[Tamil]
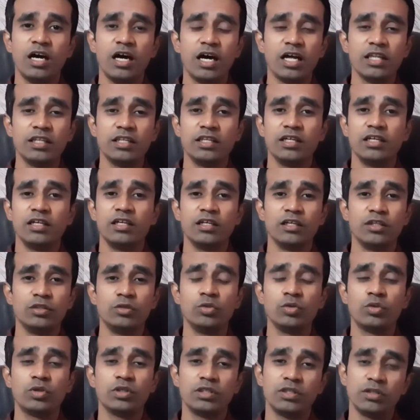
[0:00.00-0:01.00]
அந்த
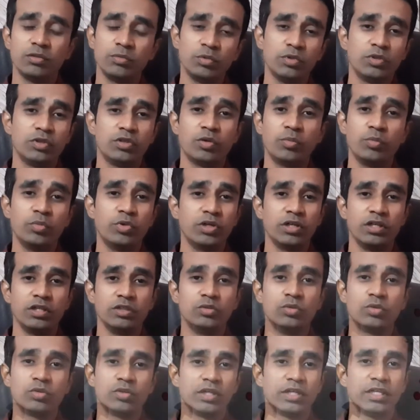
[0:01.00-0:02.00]
தூக்கத்தையும் ரொம்ப
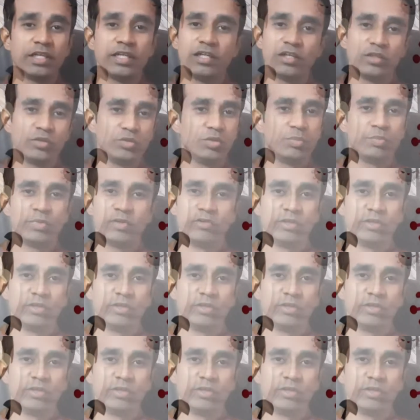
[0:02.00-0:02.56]
தூக்கம் கெடுறதும் இப்போ